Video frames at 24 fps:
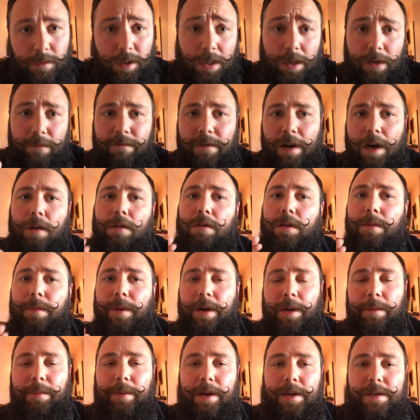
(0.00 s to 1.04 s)
che vanno di
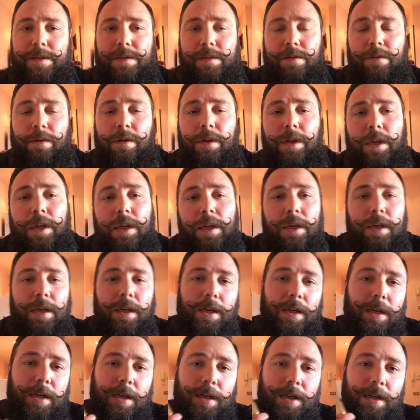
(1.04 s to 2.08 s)
pari passo.
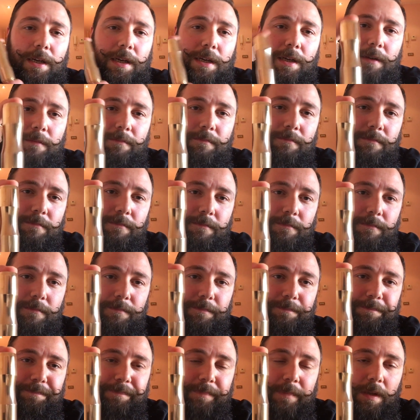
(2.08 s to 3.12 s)

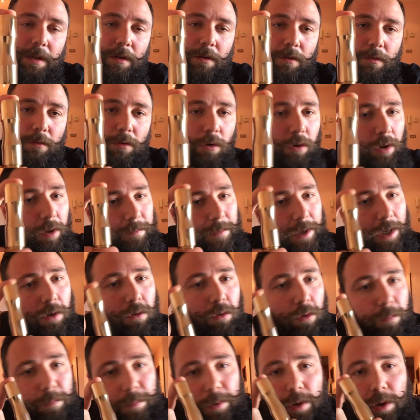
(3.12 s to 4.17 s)
Ehm, quello che mi ha
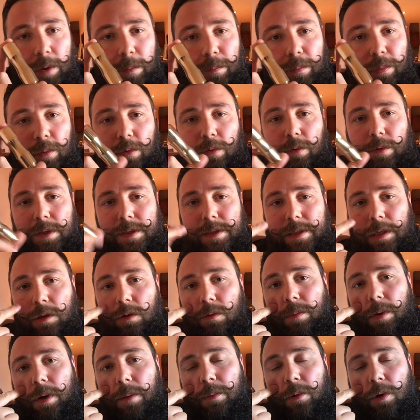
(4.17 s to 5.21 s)
colpito appunto è
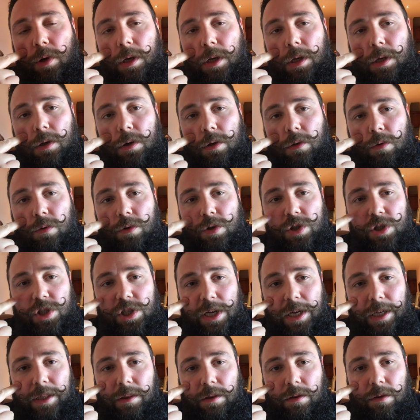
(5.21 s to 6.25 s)
stato proprio il
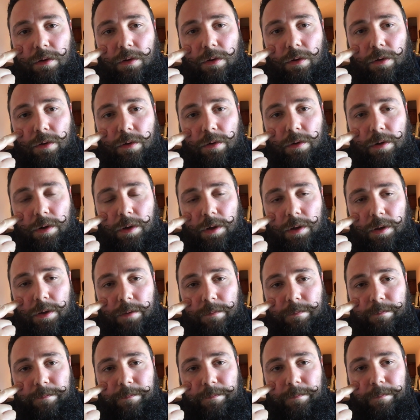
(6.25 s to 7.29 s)
concetto
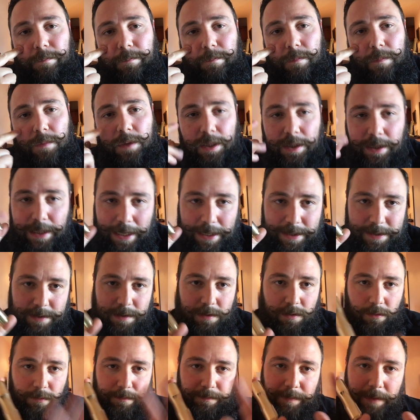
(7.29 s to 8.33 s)
ehm, di
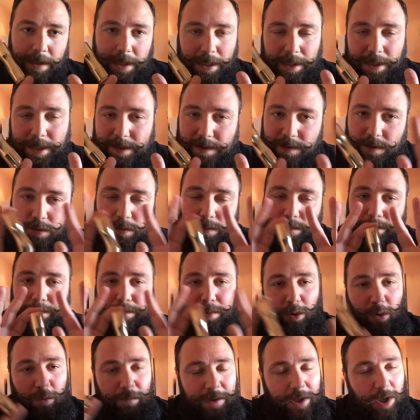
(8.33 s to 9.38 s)
tasto. Adesso
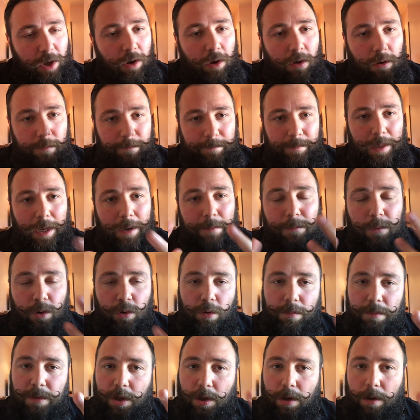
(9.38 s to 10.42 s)
proverò a
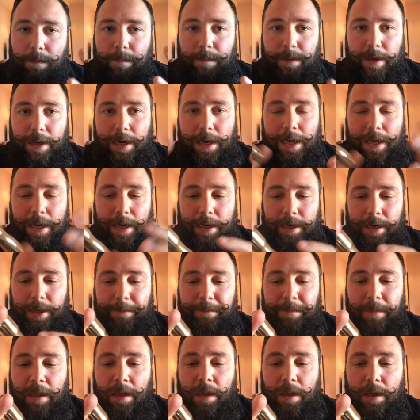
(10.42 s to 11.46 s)
modo mio a
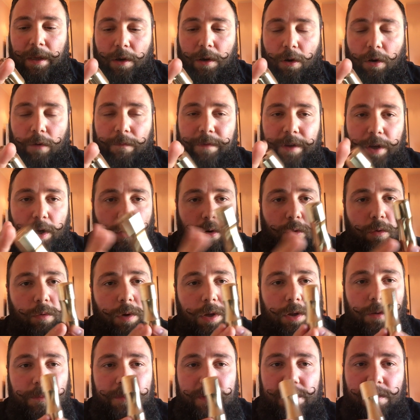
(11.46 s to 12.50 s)
parlarne, ovvero
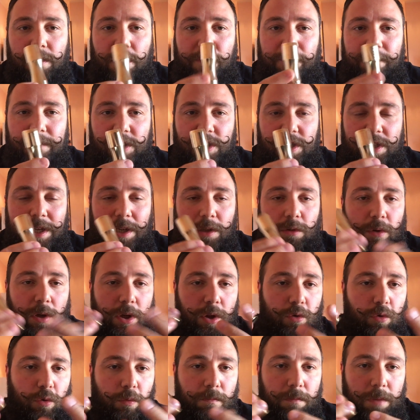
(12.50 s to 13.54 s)
quando mi sono avvicinato
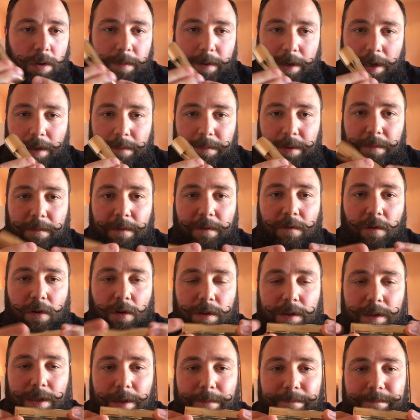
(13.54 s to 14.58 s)
ai tubi per la prima
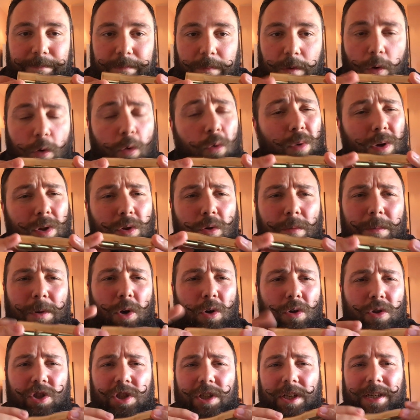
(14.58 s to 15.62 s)
volta, o
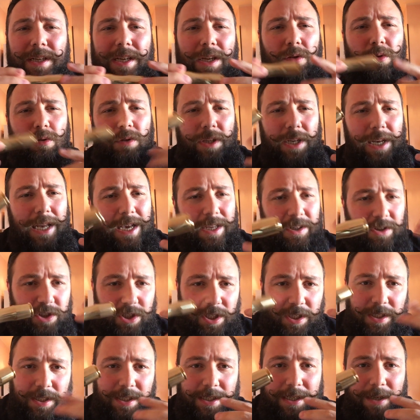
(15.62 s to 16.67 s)
quantomeno ho cercato di
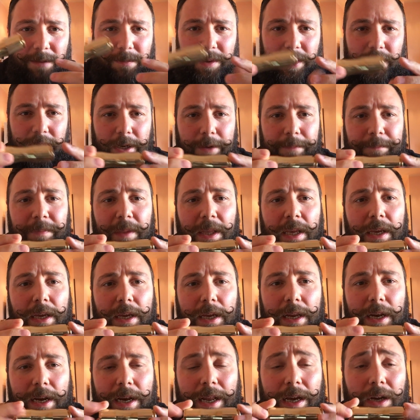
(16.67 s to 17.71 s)
leggere, di capire,
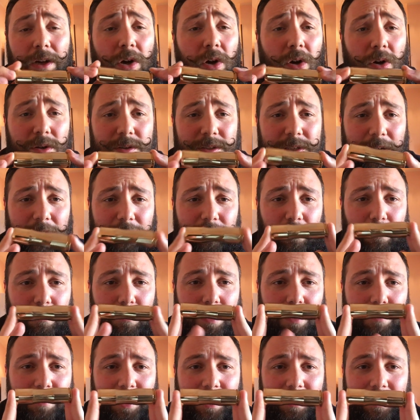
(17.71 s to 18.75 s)
la cosa
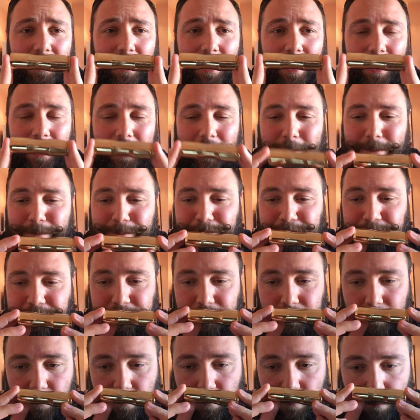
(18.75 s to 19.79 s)
fondamentale
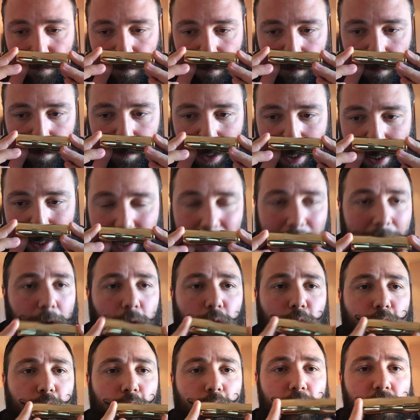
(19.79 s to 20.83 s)
era la
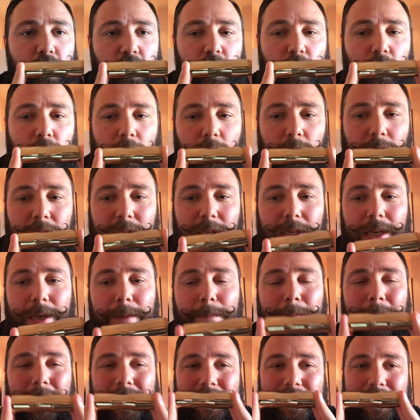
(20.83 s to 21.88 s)
conduzione, quindi
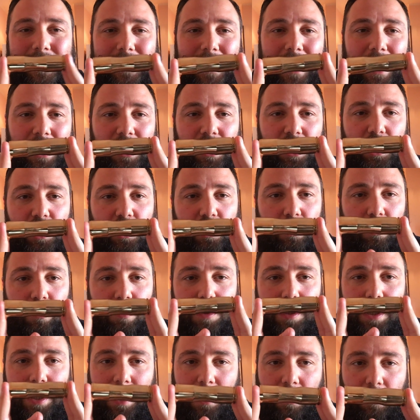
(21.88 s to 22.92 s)
il passaggio
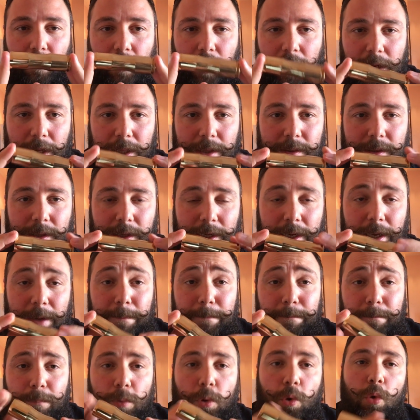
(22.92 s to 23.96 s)
della corrente che
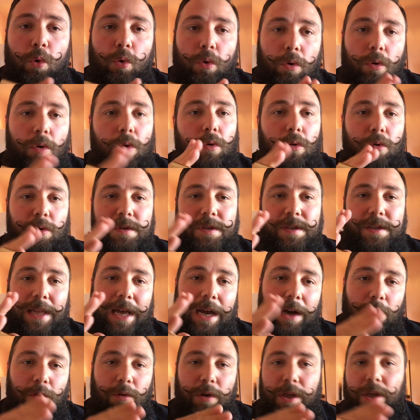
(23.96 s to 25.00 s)
più
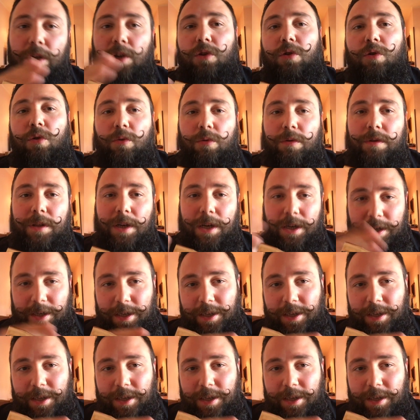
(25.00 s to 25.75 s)
ostacoli incontra